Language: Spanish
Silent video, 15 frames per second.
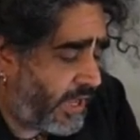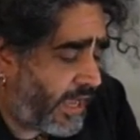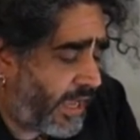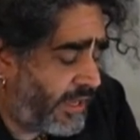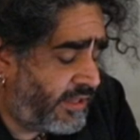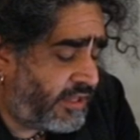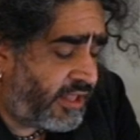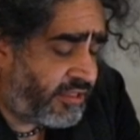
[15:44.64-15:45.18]

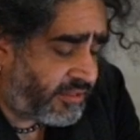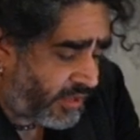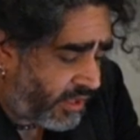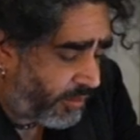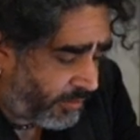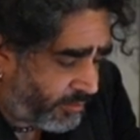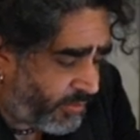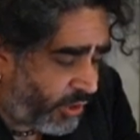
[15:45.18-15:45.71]
Antes,
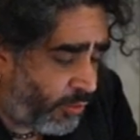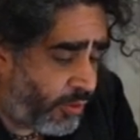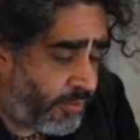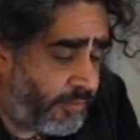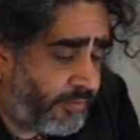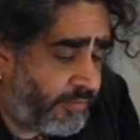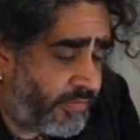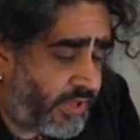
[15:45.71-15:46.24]
ah,
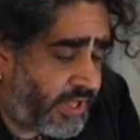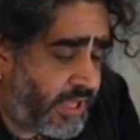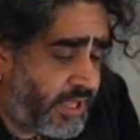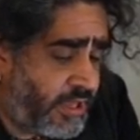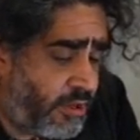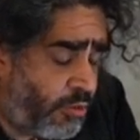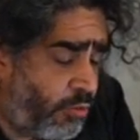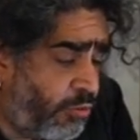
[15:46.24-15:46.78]
pero
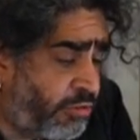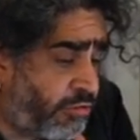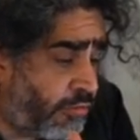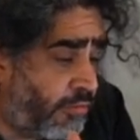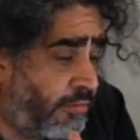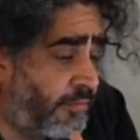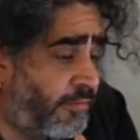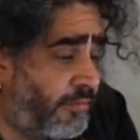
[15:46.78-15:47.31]

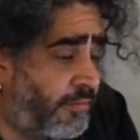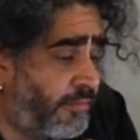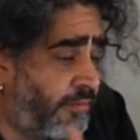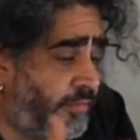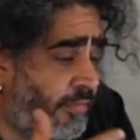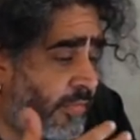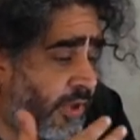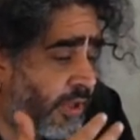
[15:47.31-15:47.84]
incluso
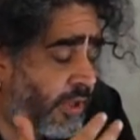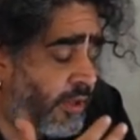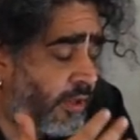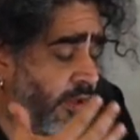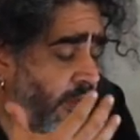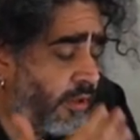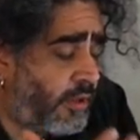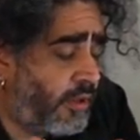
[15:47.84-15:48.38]

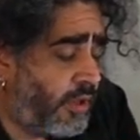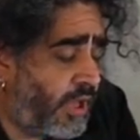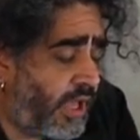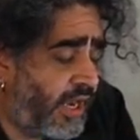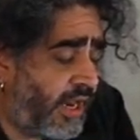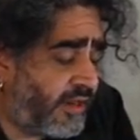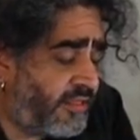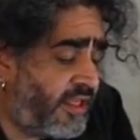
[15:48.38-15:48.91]

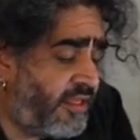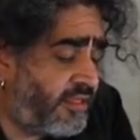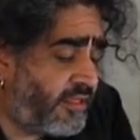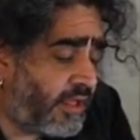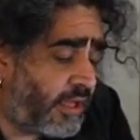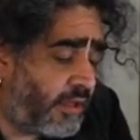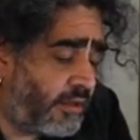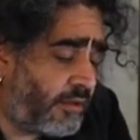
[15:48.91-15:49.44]
el
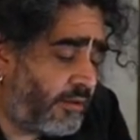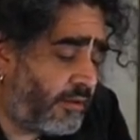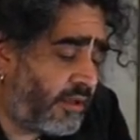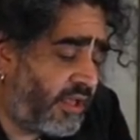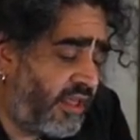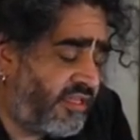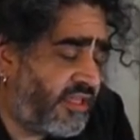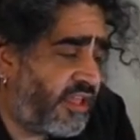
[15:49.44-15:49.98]
artista
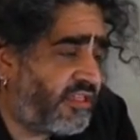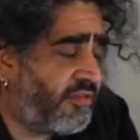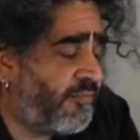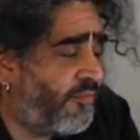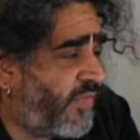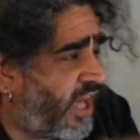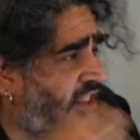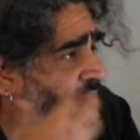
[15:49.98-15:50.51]
quizás
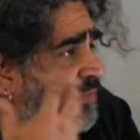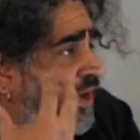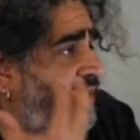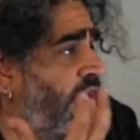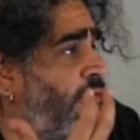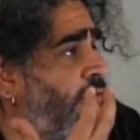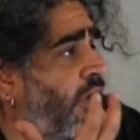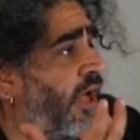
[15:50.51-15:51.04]
más
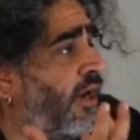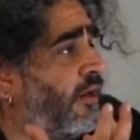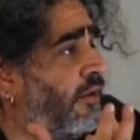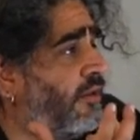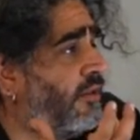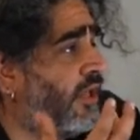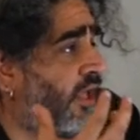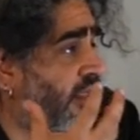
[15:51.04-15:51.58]

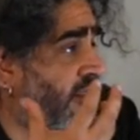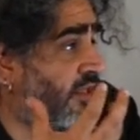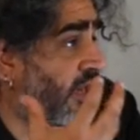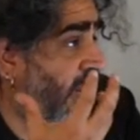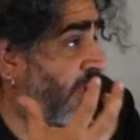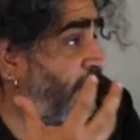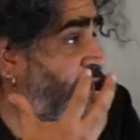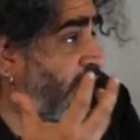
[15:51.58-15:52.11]
particular de,
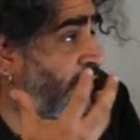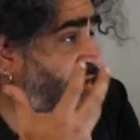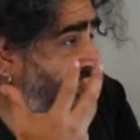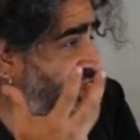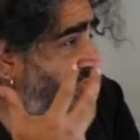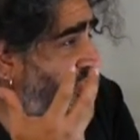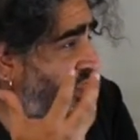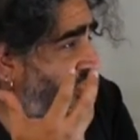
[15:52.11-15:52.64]
la época de los
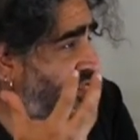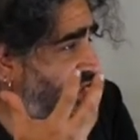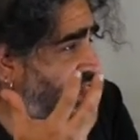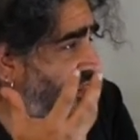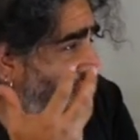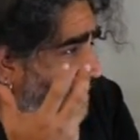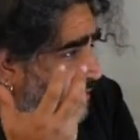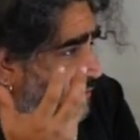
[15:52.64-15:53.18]
60,
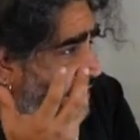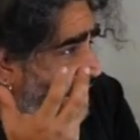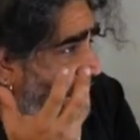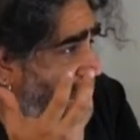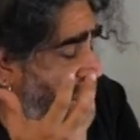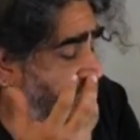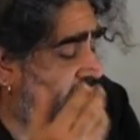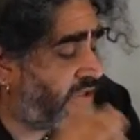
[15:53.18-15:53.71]
70 y
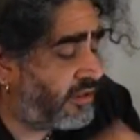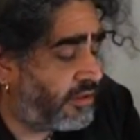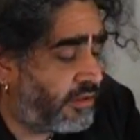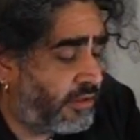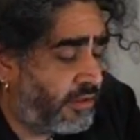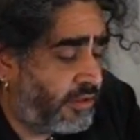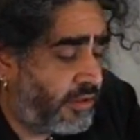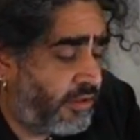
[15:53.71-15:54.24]
80,
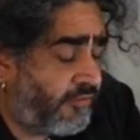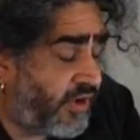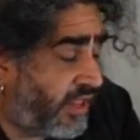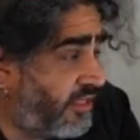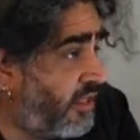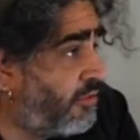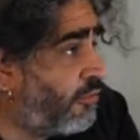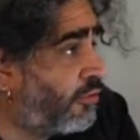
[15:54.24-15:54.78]

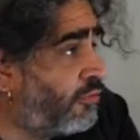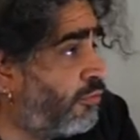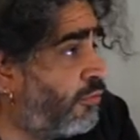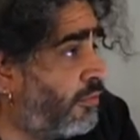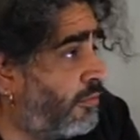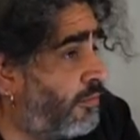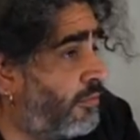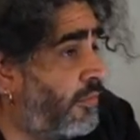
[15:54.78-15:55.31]
Francisco
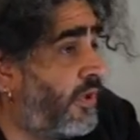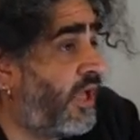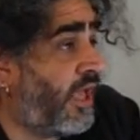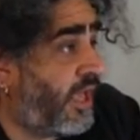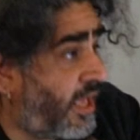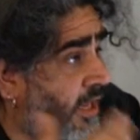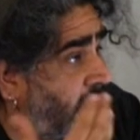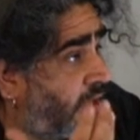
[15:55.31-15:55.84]
Tun,
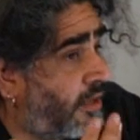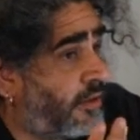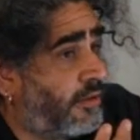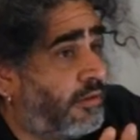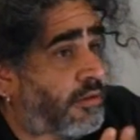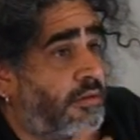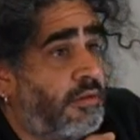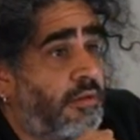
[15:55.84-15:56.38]
que era
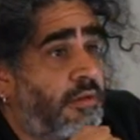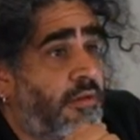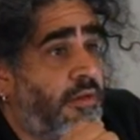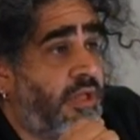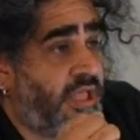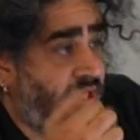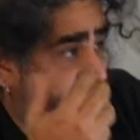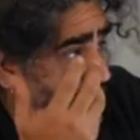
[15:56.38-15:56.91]

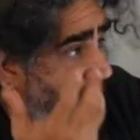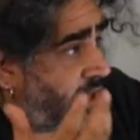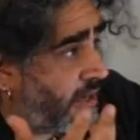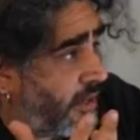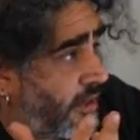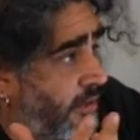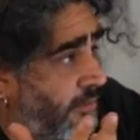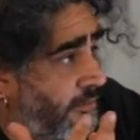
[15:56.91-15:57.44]

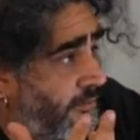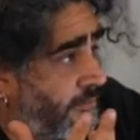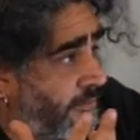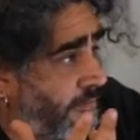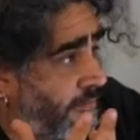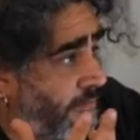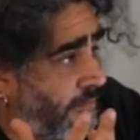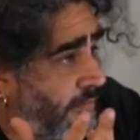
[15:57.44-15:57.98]
indígena,
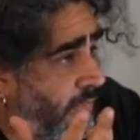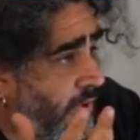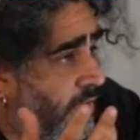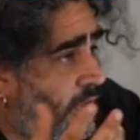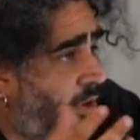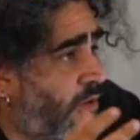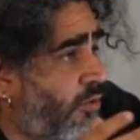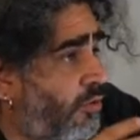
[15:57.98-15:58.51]

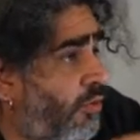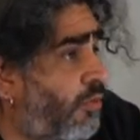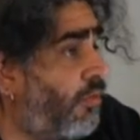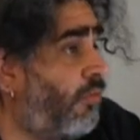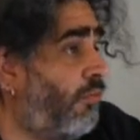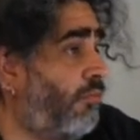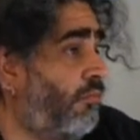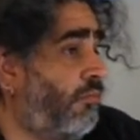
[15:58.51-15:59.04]

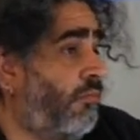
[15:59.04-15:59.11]
no